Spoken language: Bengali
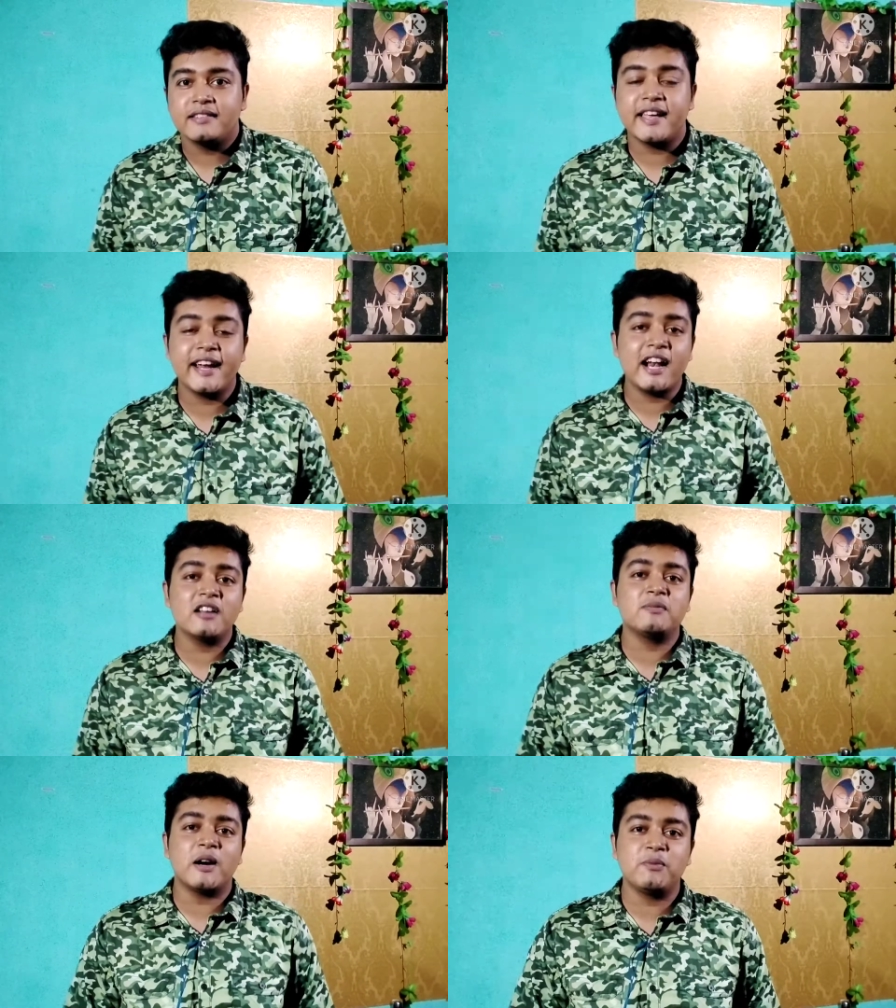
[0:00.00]
সেকেন্ড
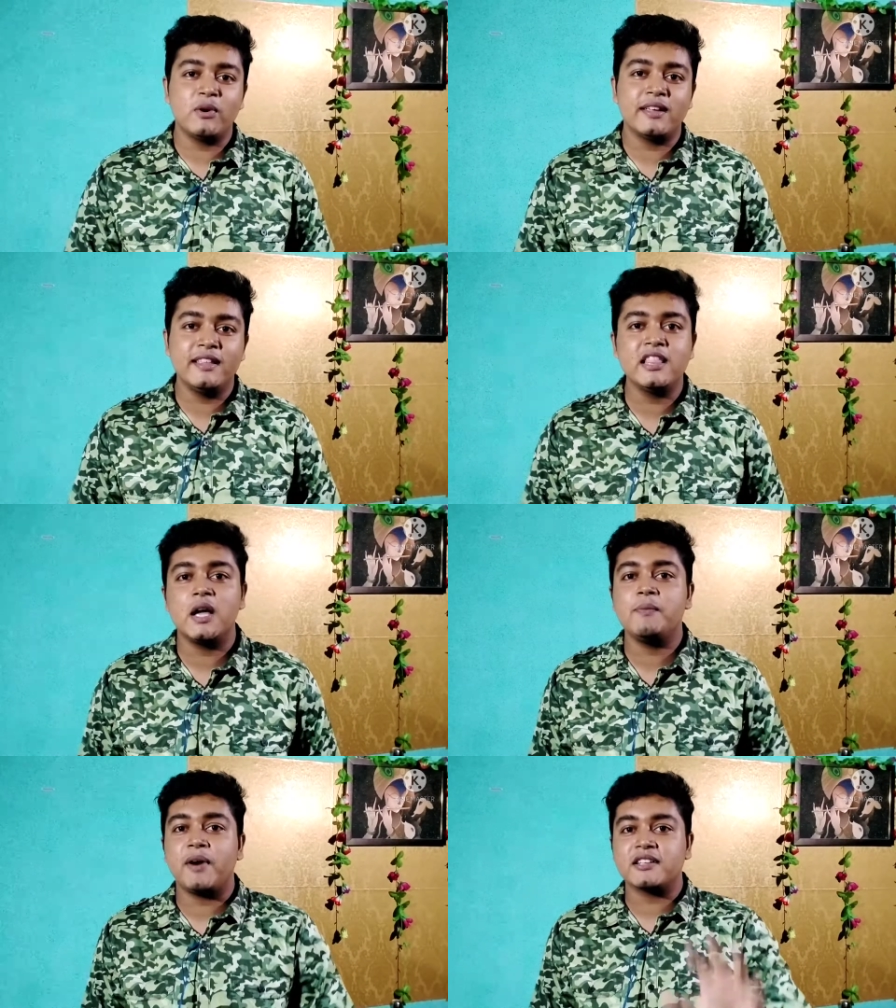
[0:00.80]
হ্যান্ড স্মার্টফোন কিনতে
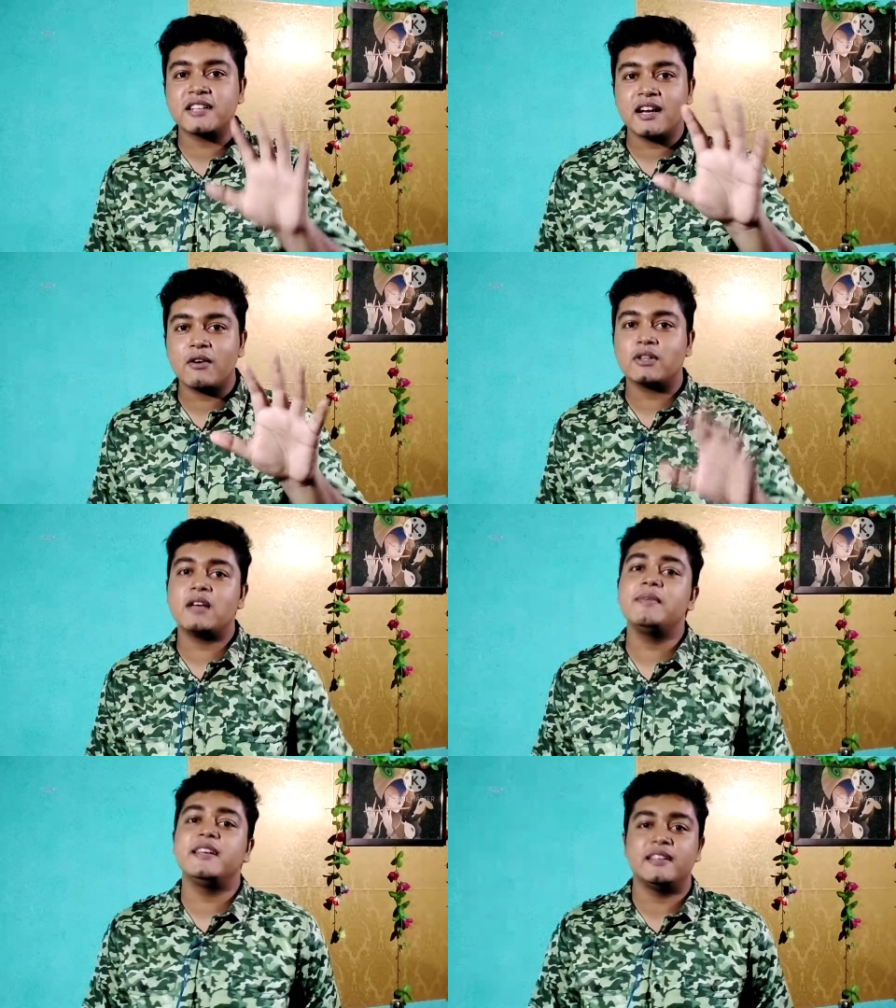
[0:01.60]
হবে পাঁচখানা
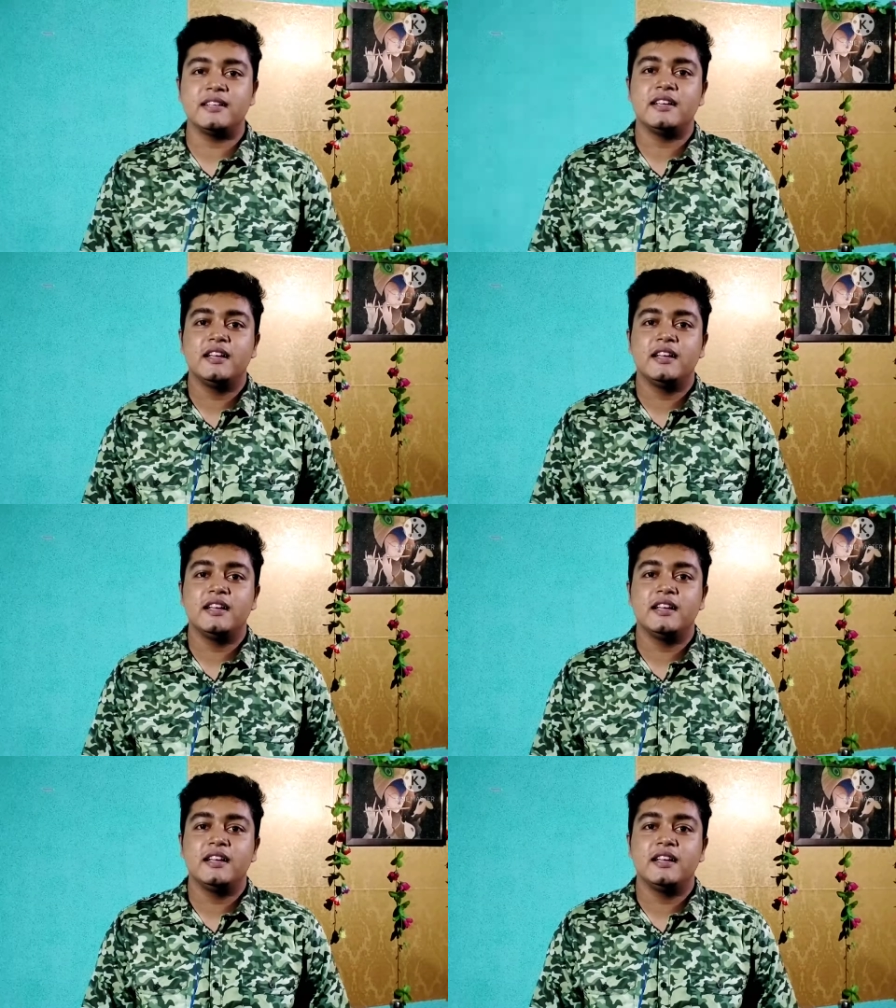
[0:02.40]
কথা মেনে